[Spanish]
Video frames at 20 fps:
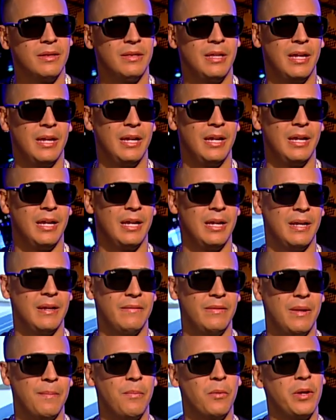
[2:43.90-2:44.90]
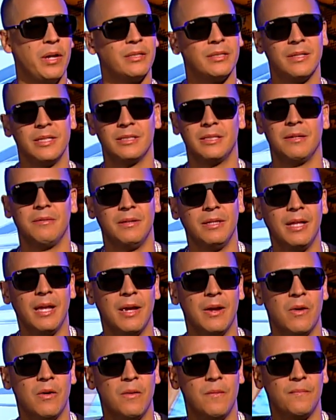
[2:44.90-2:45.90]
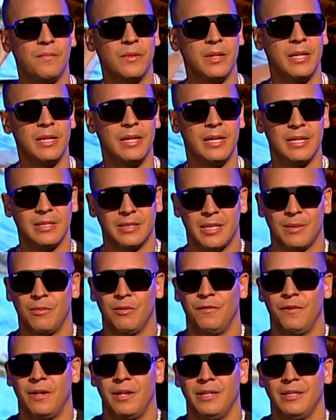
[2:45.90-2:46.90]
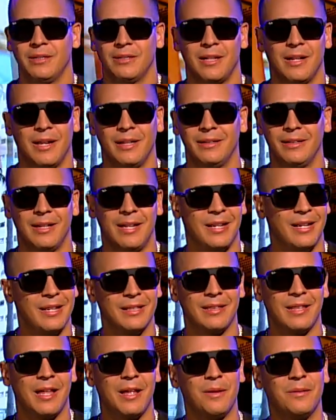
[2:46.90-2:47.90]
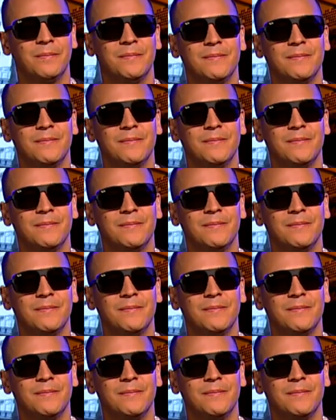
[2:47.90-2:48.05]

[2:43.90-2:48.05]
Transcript: de, de poder hacer este video y estamos felices, a la gente le ha encantado.